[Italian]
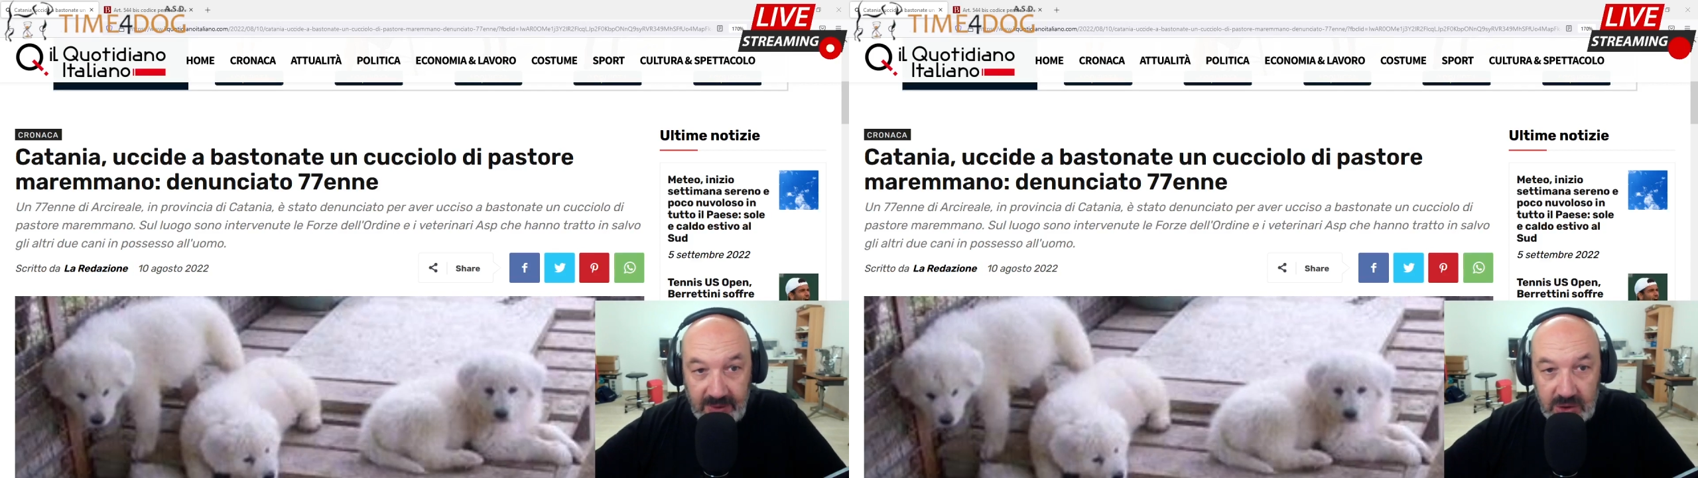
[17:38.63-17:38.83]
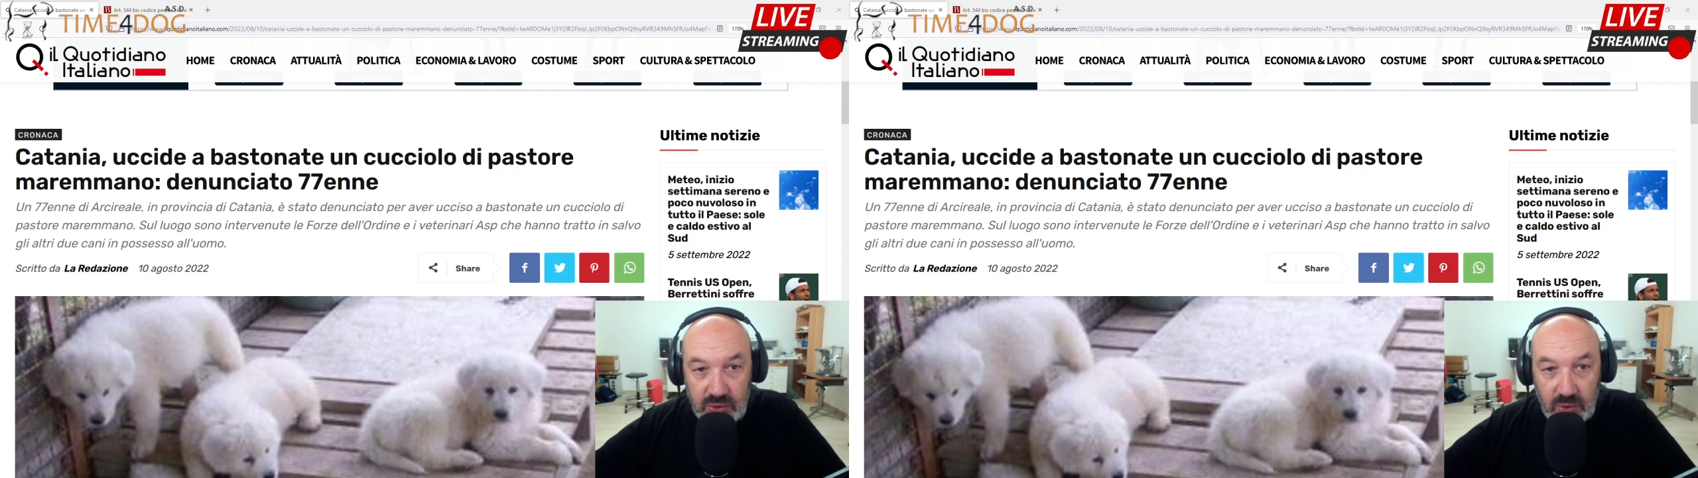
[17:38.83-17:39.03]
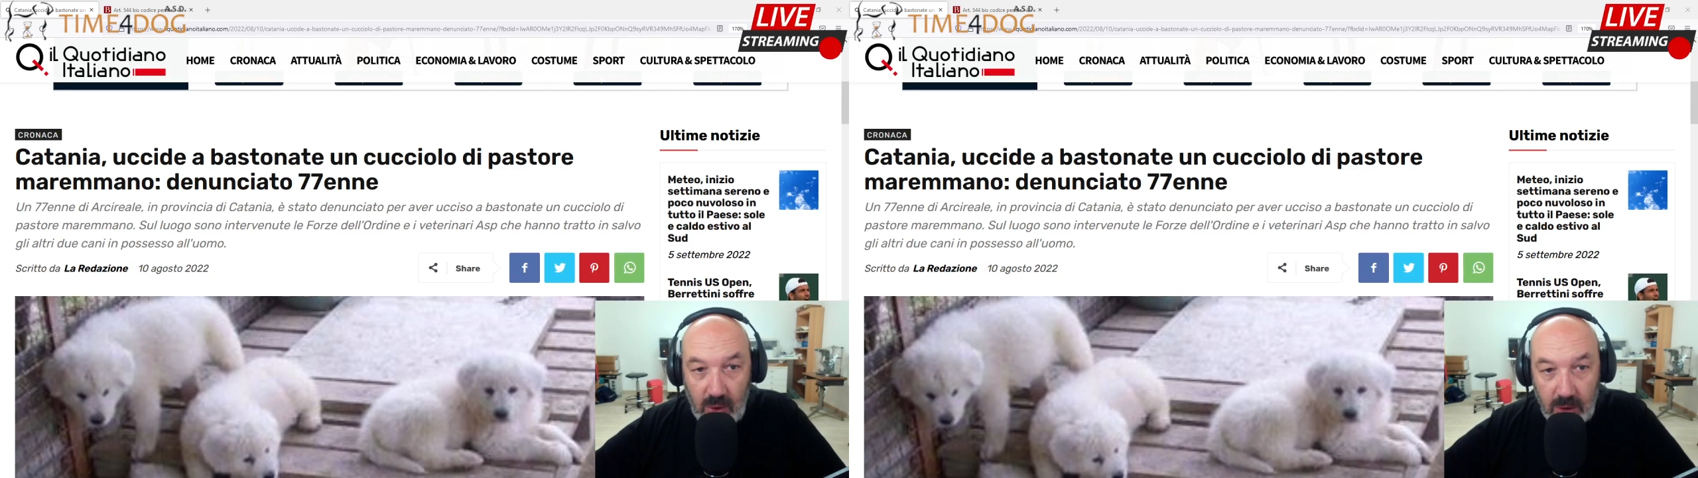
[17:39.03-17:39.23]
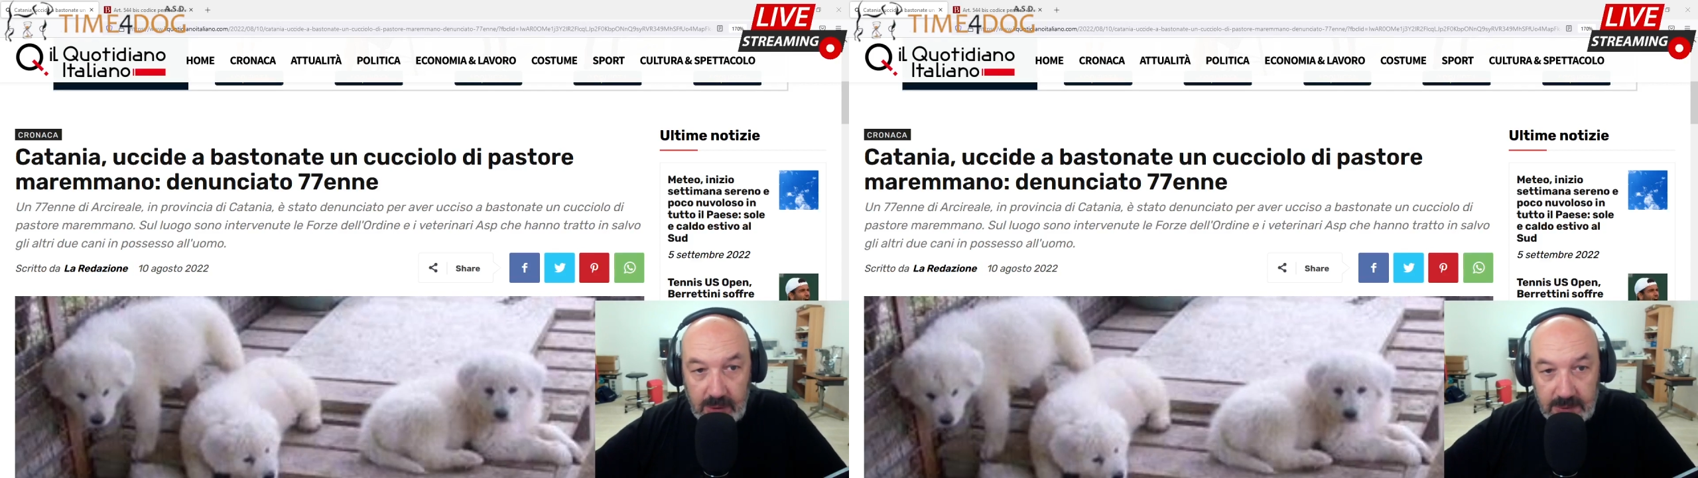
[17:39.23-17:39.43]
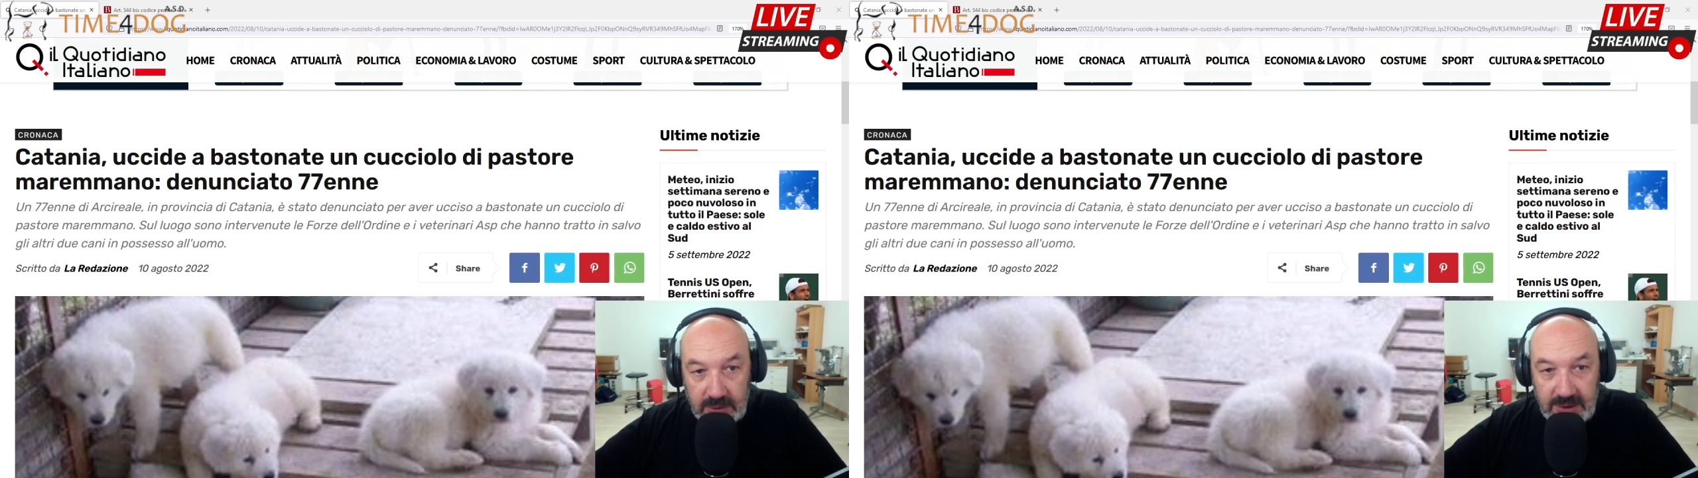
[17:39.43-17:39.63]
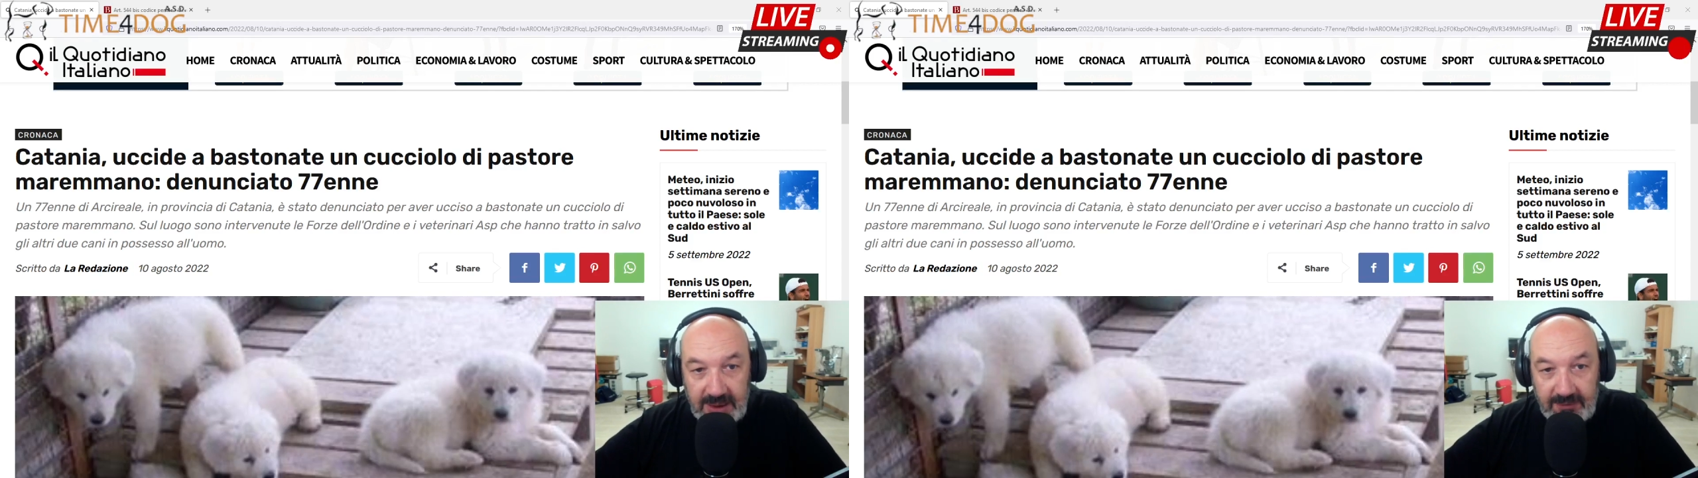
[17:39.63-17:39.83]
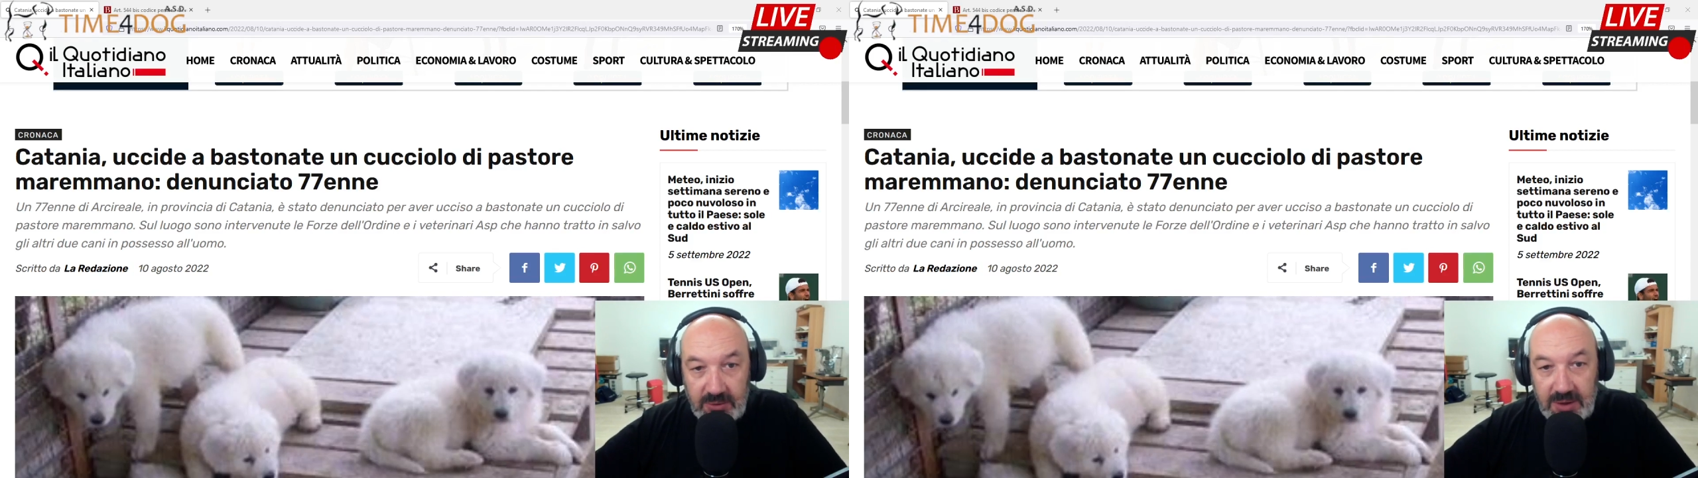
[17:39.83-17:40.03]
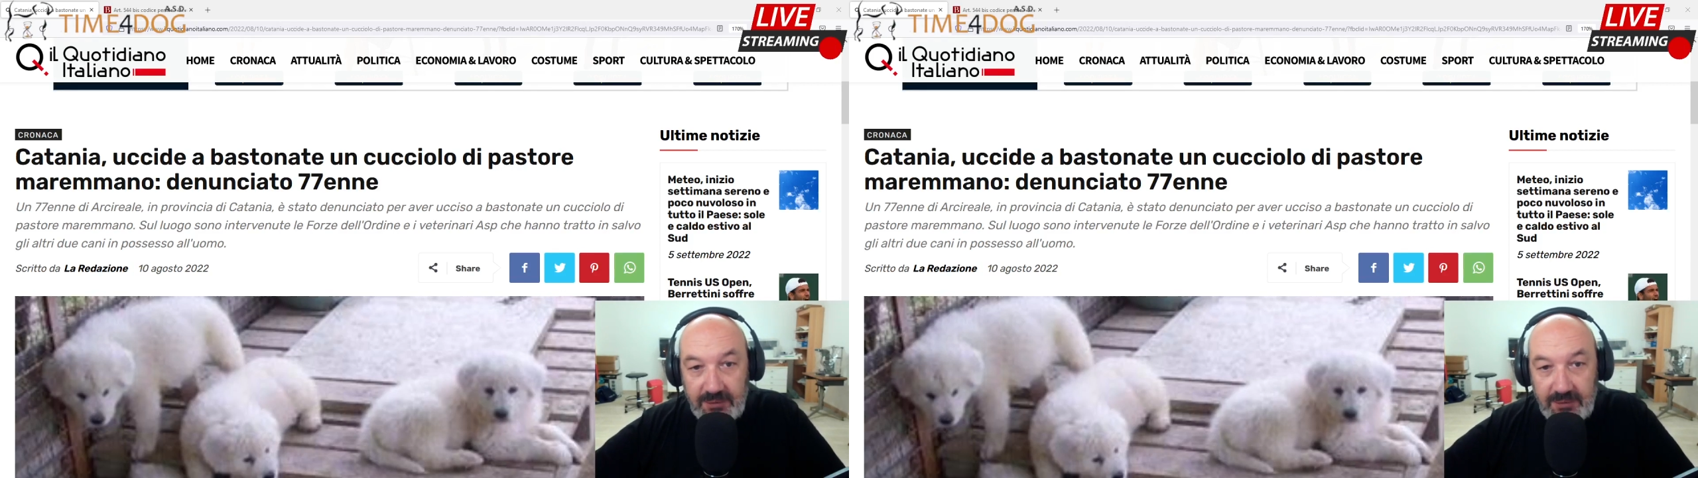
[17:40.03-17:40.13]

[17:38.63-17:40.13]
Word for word: Sul luogo sono intervenute